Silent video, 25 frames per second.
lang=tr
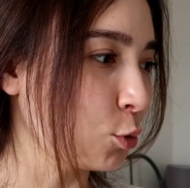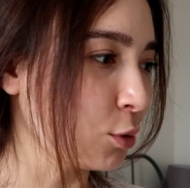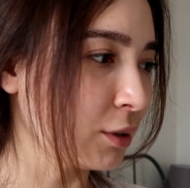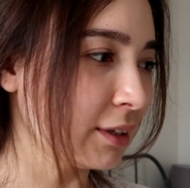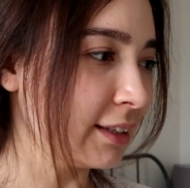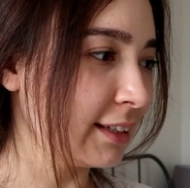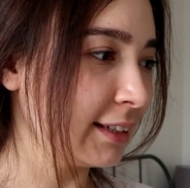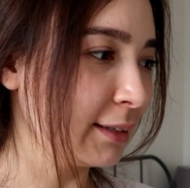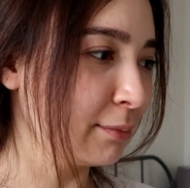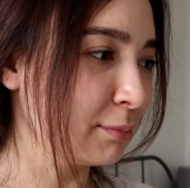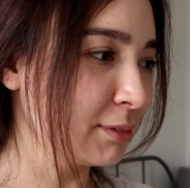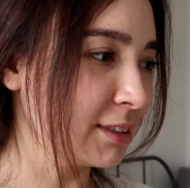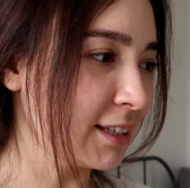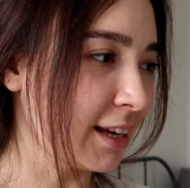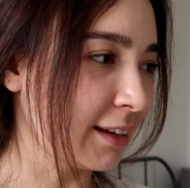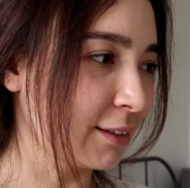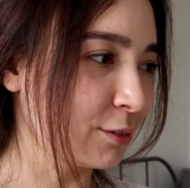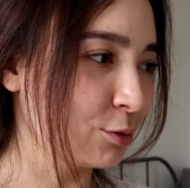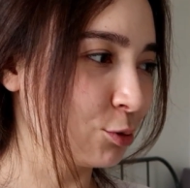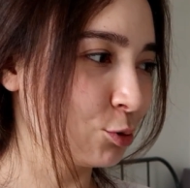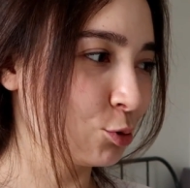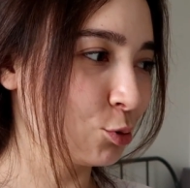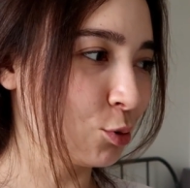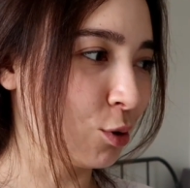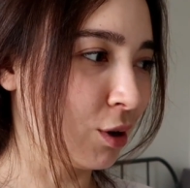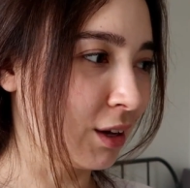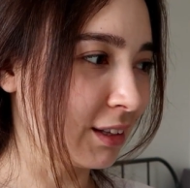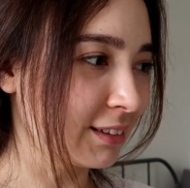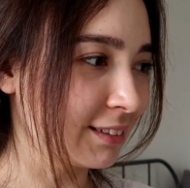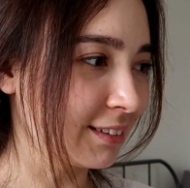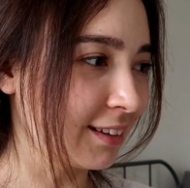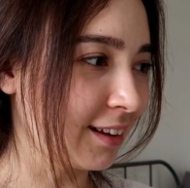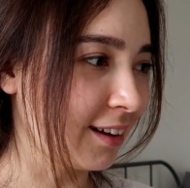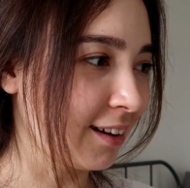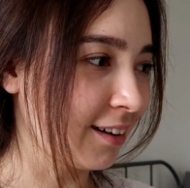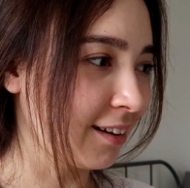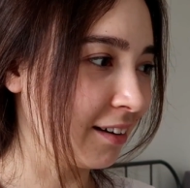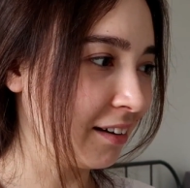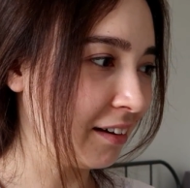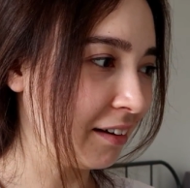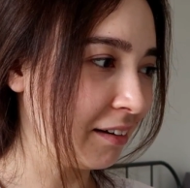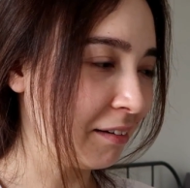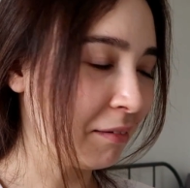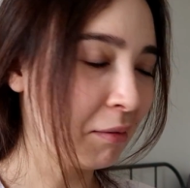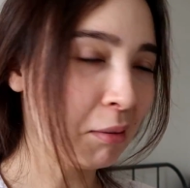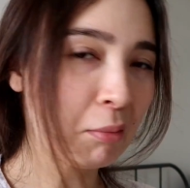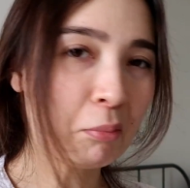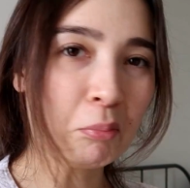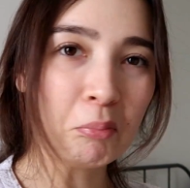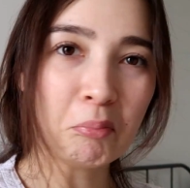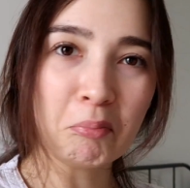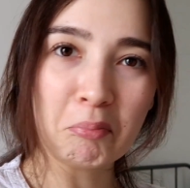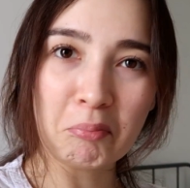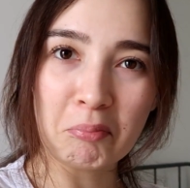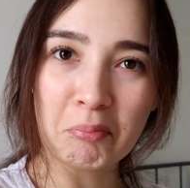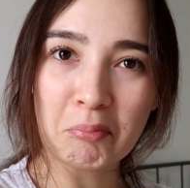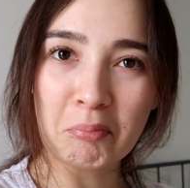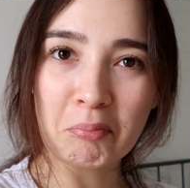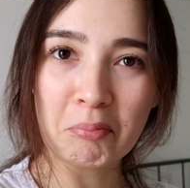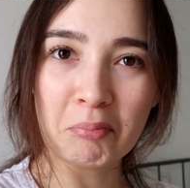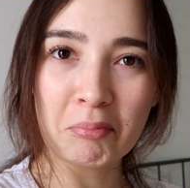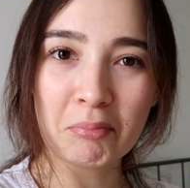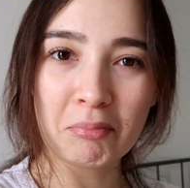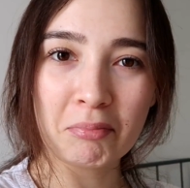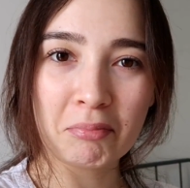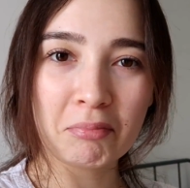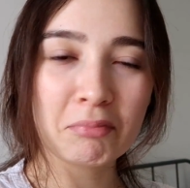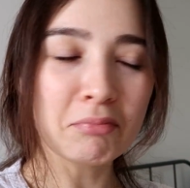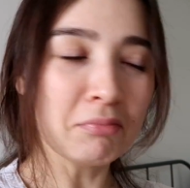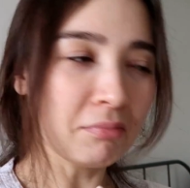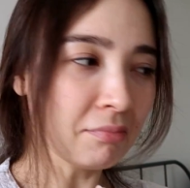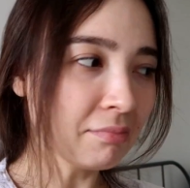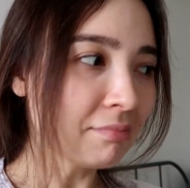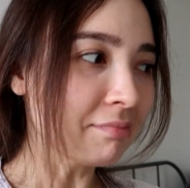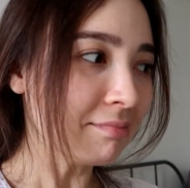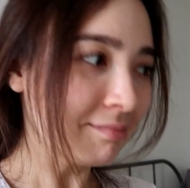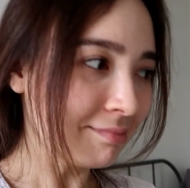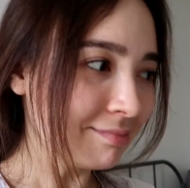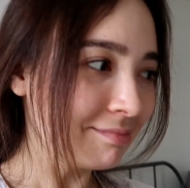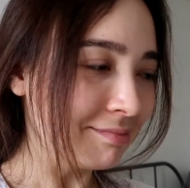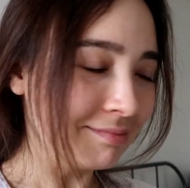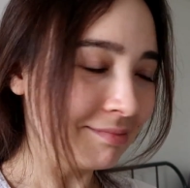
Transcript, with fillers: Çok ilgimi çekti şu anda. teknoloji kısmıyla uğraştığını